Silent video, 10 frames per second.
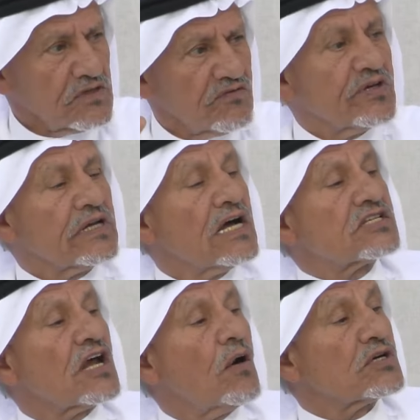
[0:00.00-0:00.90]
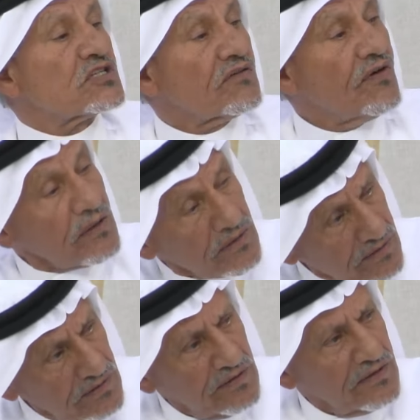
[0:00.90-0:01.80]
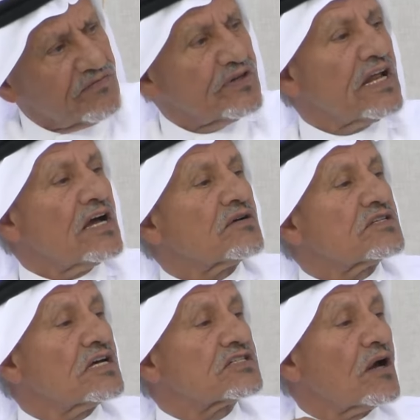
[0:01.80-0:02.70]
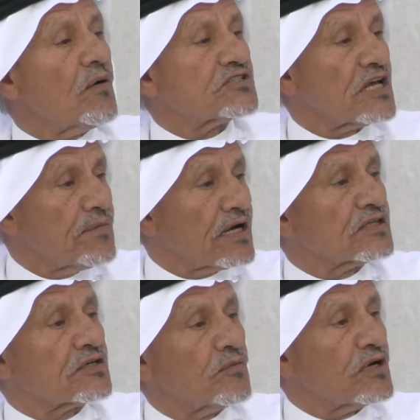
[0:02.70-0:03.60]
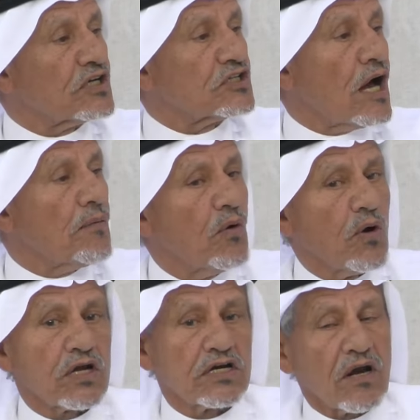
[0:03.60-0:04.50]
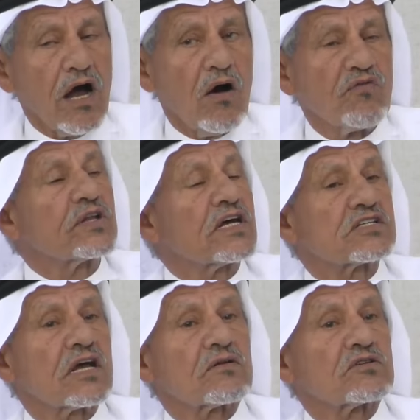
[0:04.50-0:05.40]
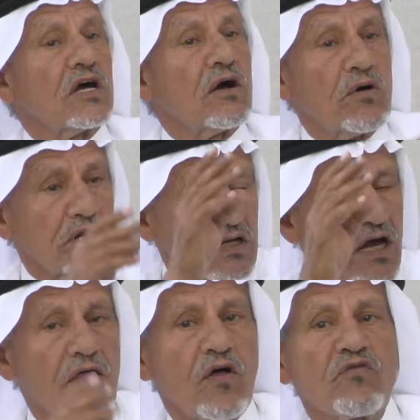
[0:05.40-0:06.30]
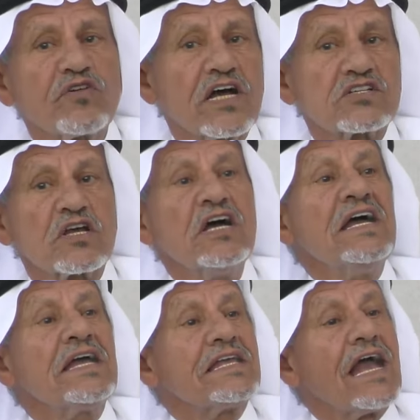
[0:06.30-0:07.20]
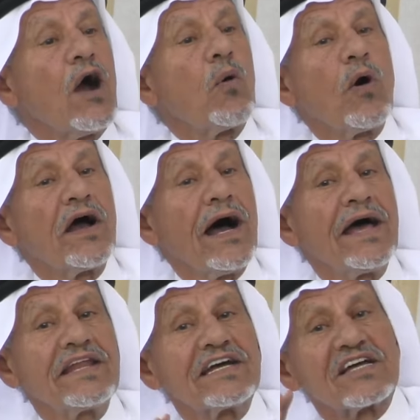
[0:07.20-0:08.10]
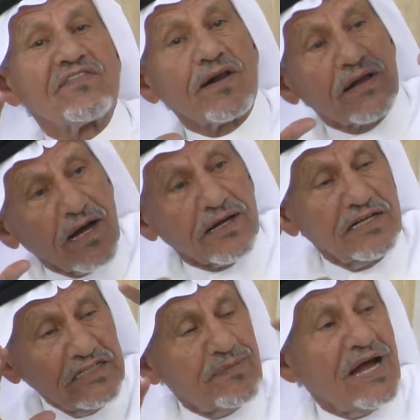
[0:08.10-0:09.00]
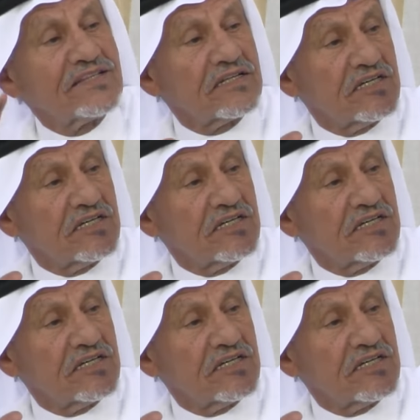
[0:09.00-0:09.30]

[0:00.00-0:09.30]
في ناس يهوى السفر في ناس يهوى زي ما قلت لكم الكتابه والقراءه وفي ناس يهوى الرياضه وفي ناس يهوى ان يتفرغ للعباده